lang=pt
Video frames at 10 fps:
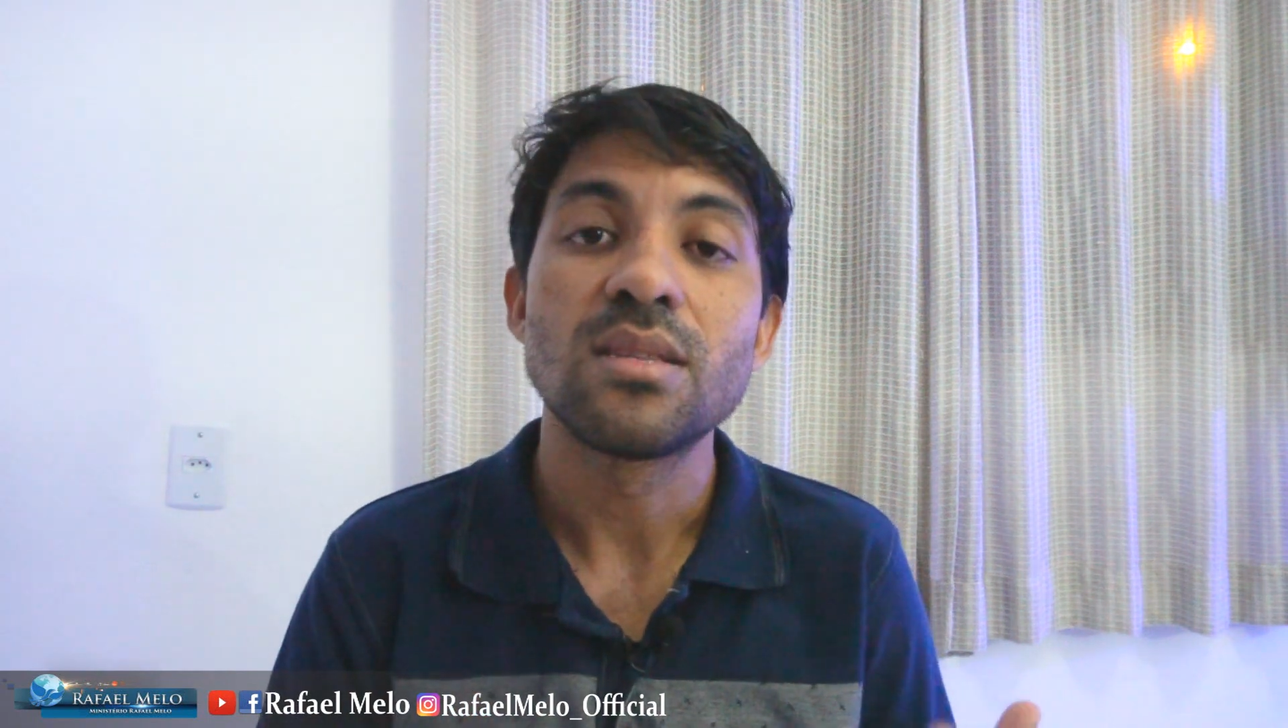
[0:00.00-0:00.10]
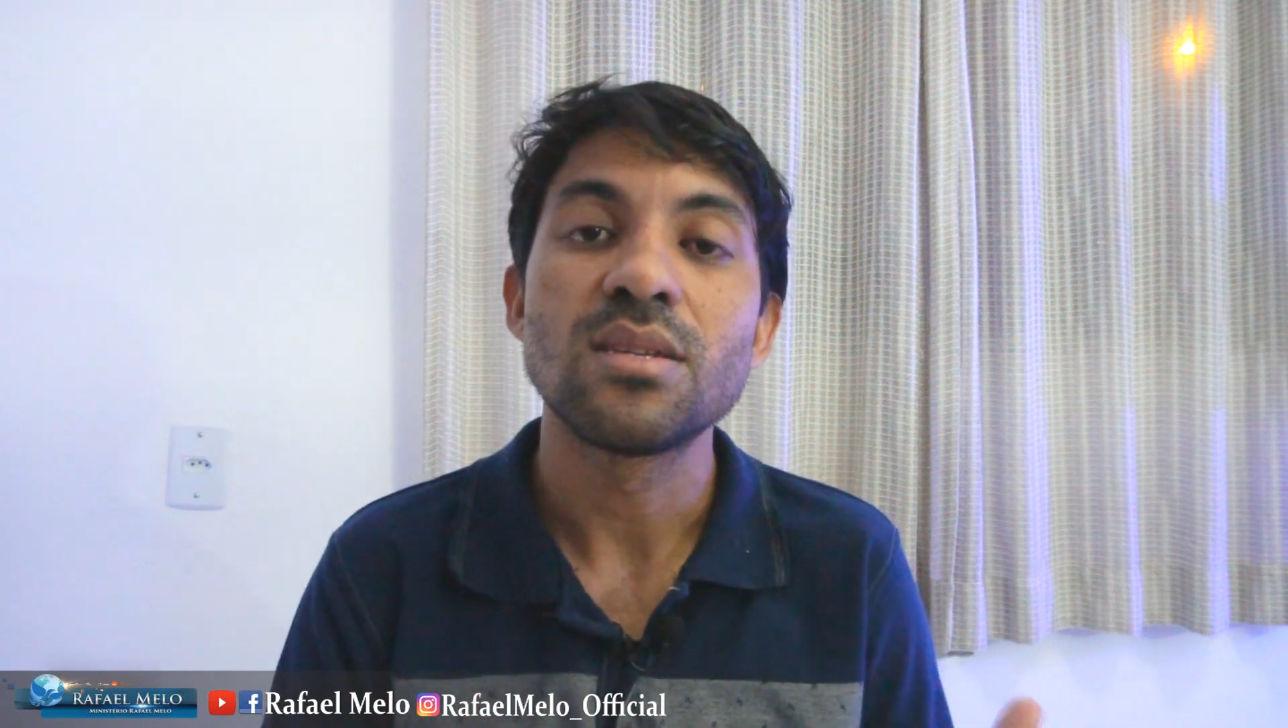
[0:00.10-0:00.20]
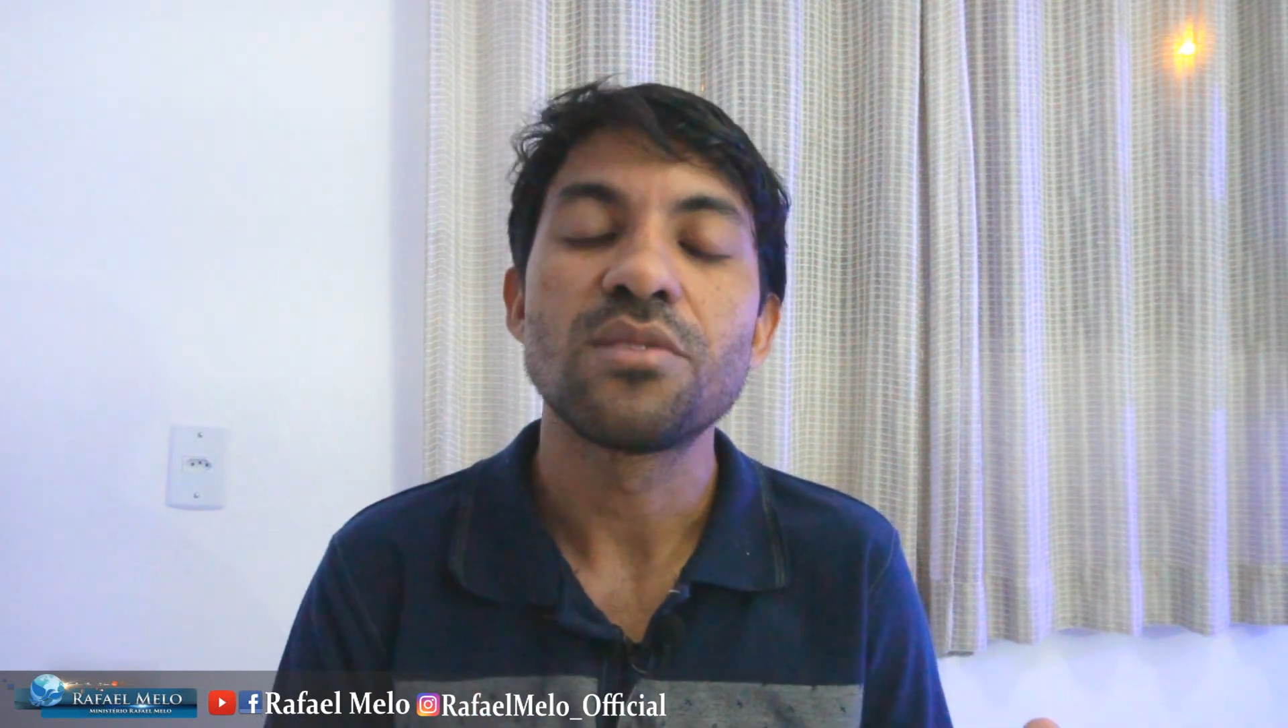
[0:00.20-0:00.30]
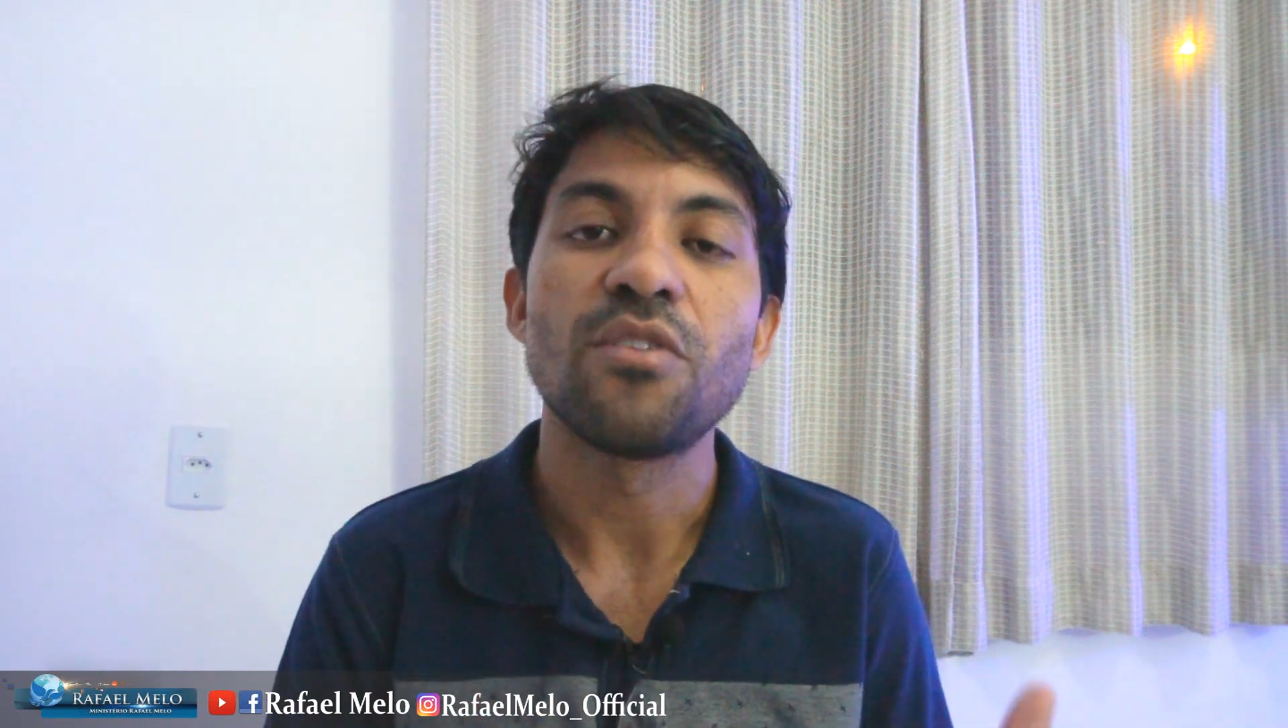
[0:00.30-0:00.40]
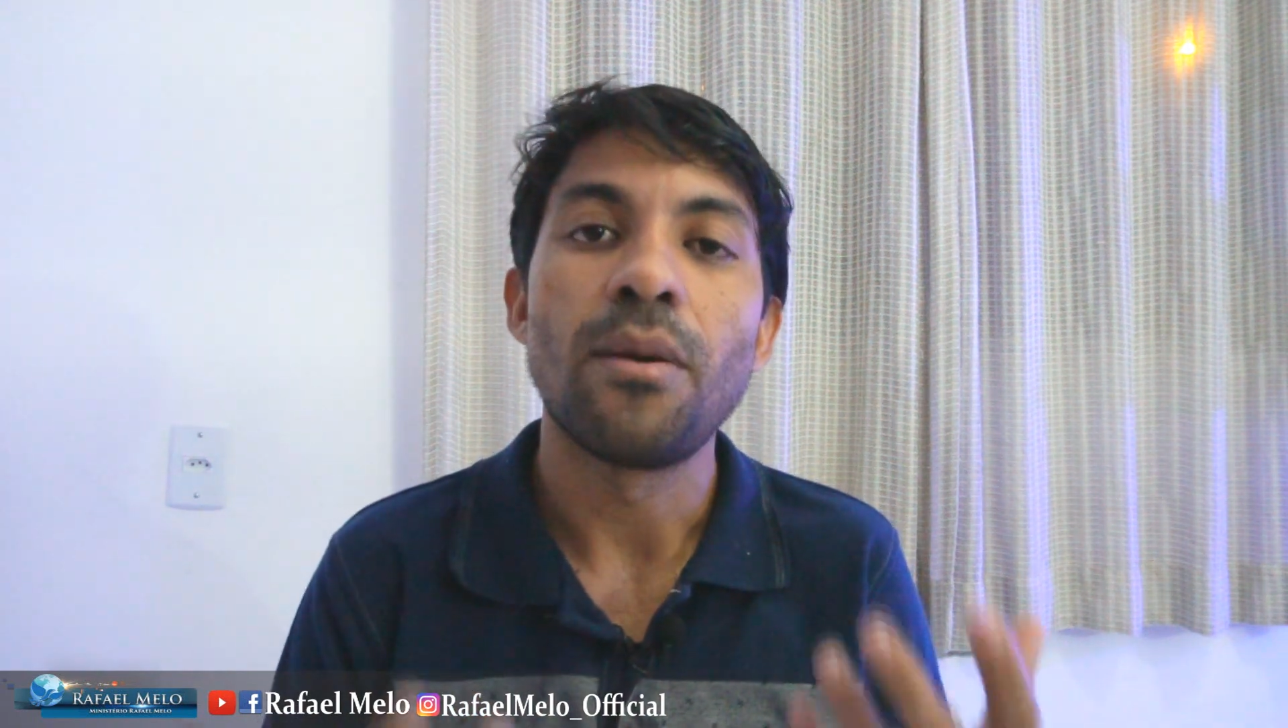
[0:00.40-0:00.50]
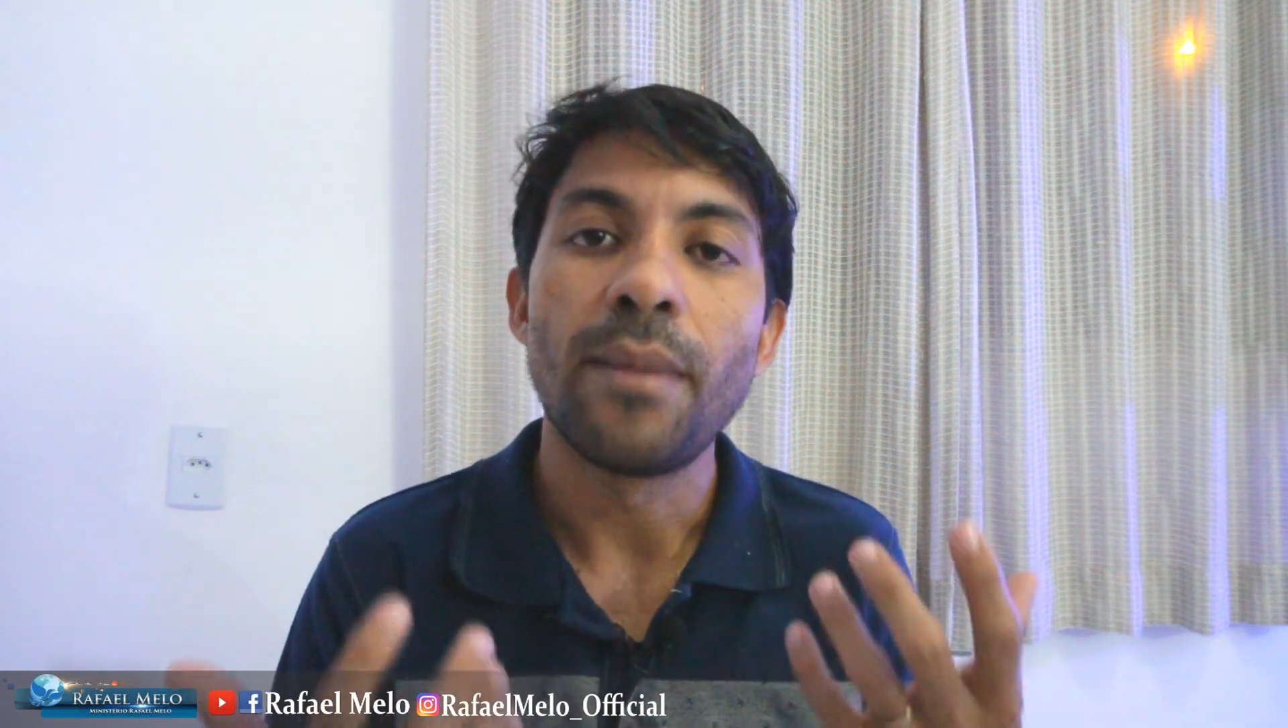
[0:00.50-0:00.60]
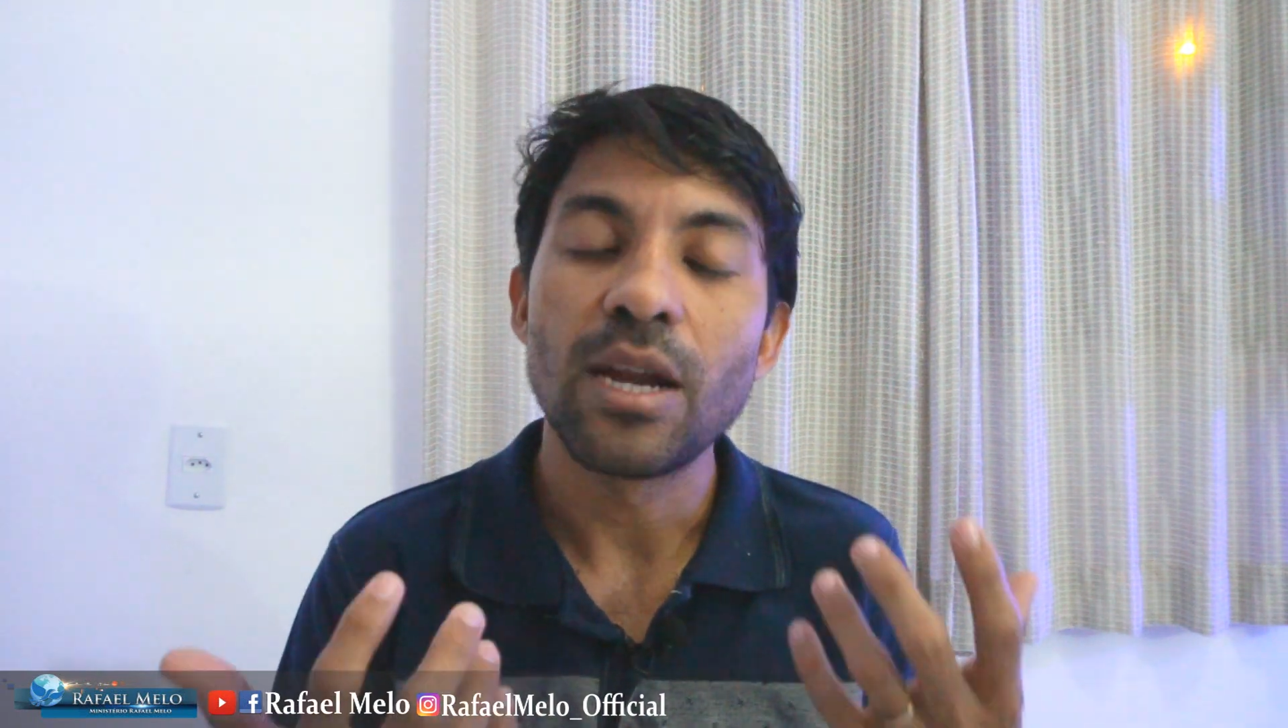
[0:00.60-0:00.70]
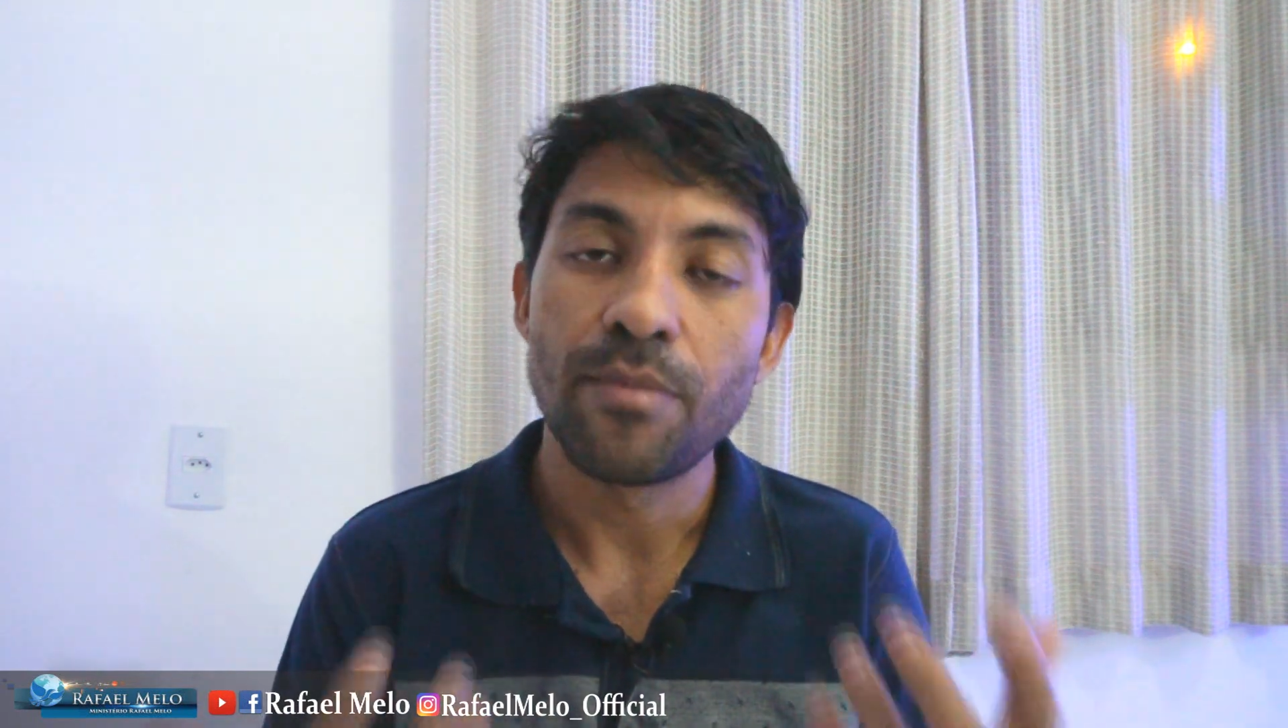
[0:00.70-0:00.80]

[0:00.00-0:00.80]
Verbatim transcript: transformado